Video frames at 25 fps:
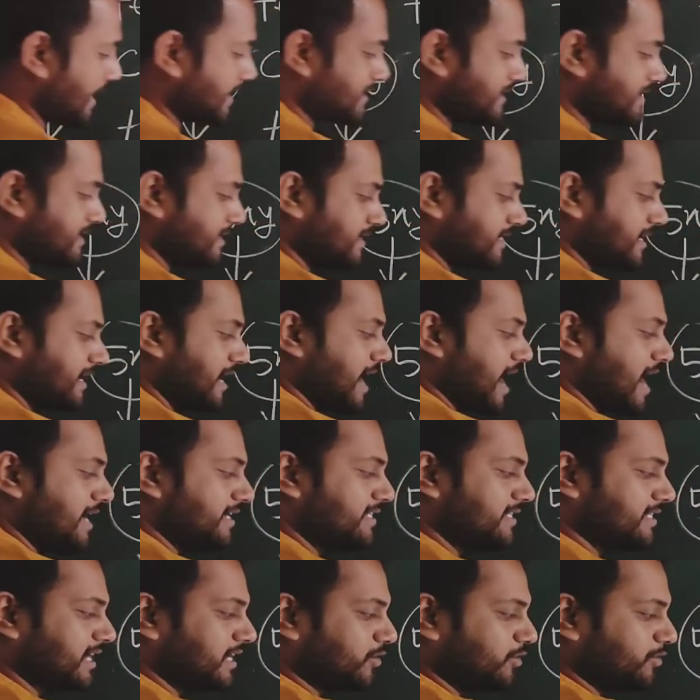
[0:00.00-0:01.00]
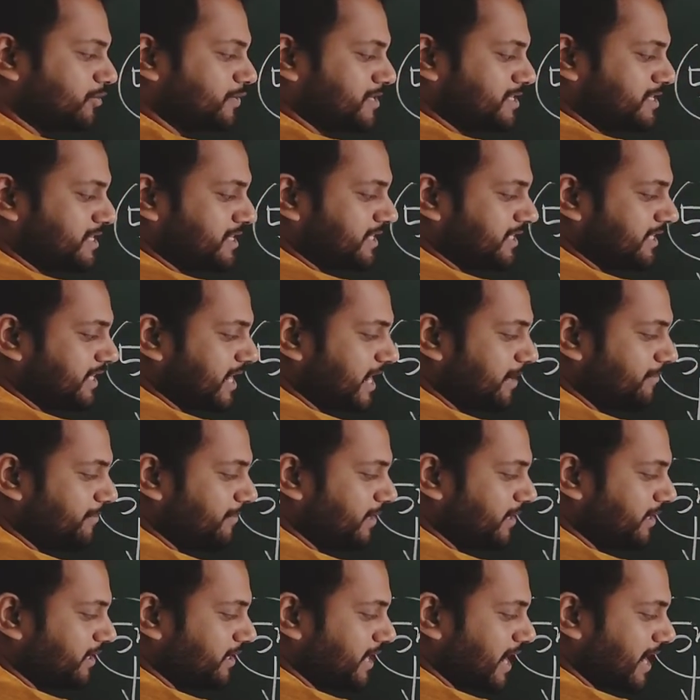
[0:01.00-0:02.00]
एक्स एक्स का कोफिशियन क्या है
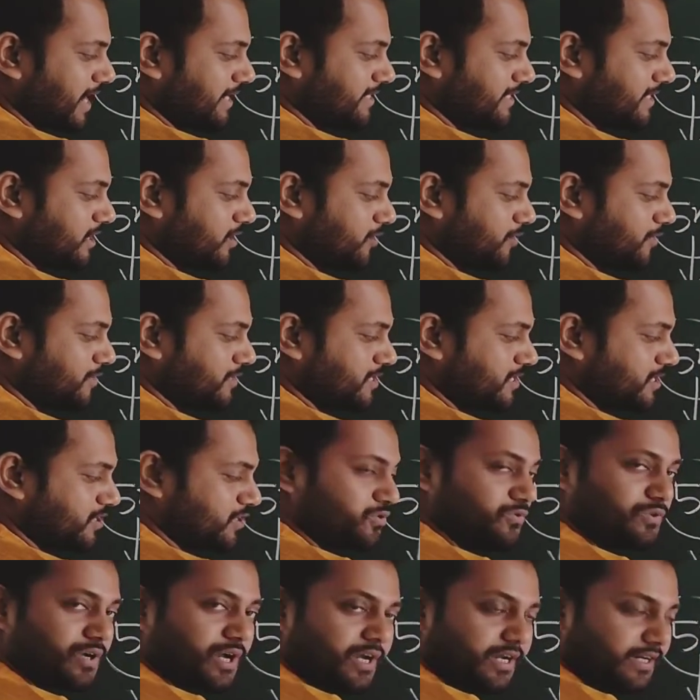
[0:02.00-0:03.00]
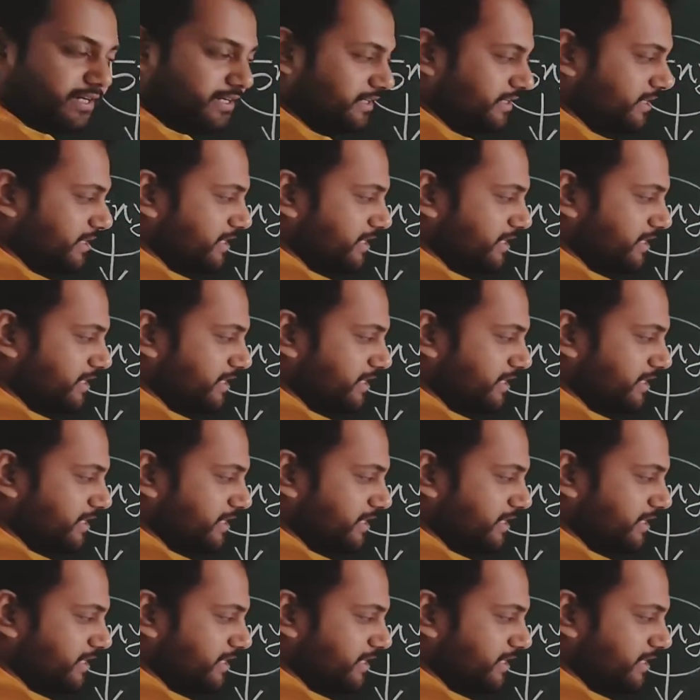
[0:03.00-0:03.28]
आपका एक्स का कोफिशियन टू है